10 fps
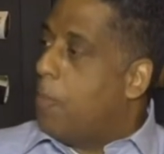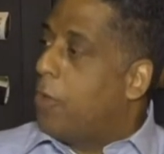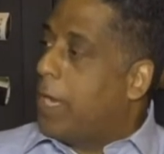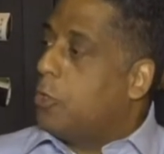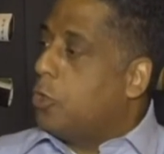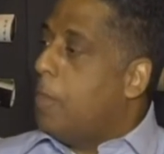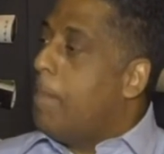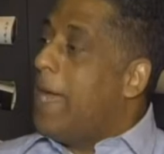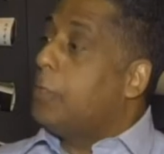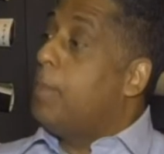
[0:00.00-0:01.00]
porque ellos
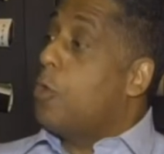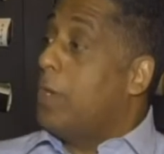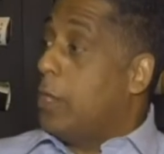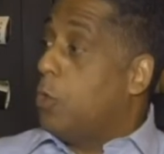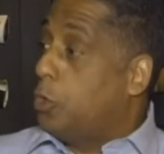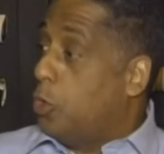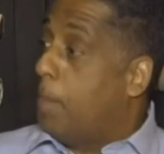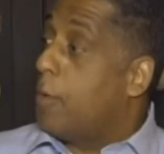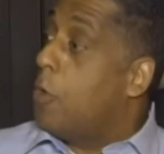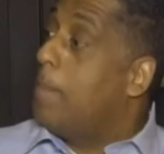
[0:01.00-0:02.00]
son más pro negocio,
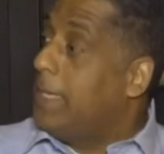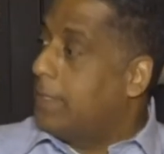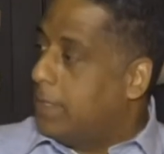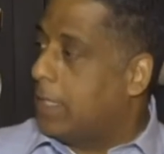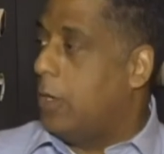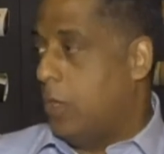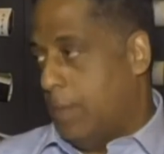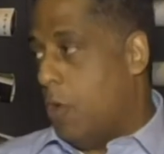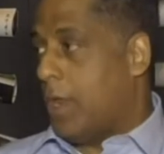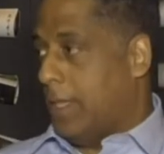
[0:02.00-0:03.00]
pro business que los
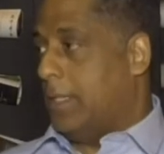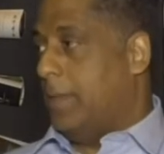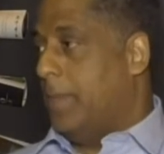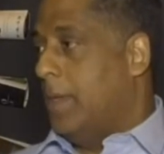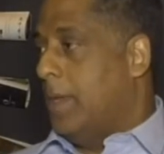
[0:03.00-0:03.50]
demócratas.